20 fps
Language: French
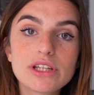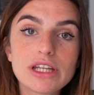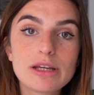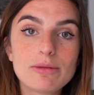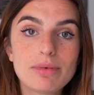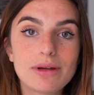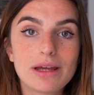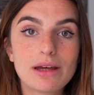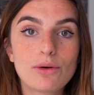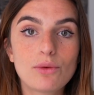et
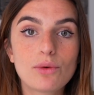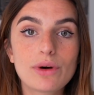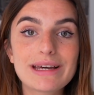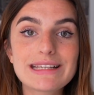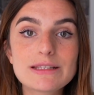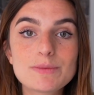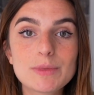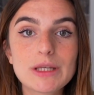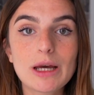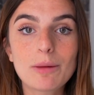eh ben on
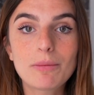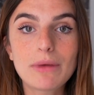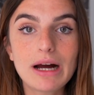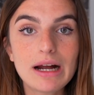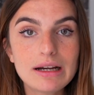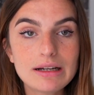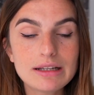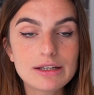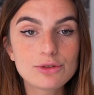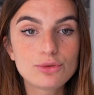respire
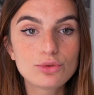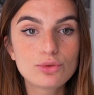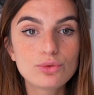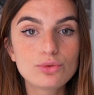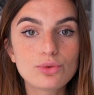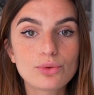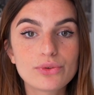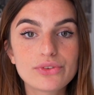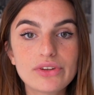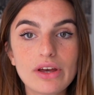mal et du coup
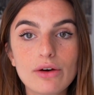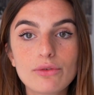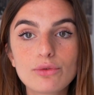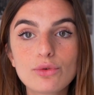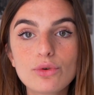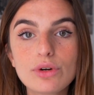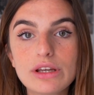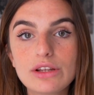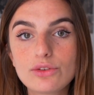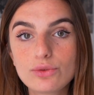ton
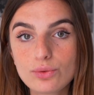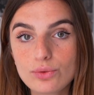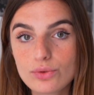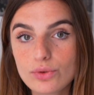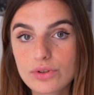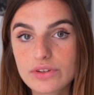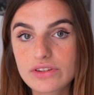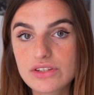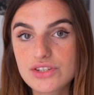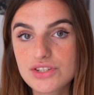cerveau est
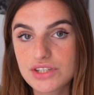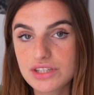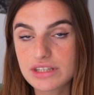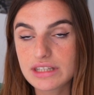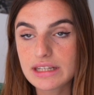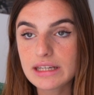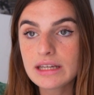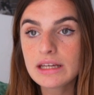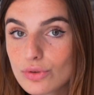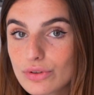
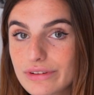sous-oxygéné,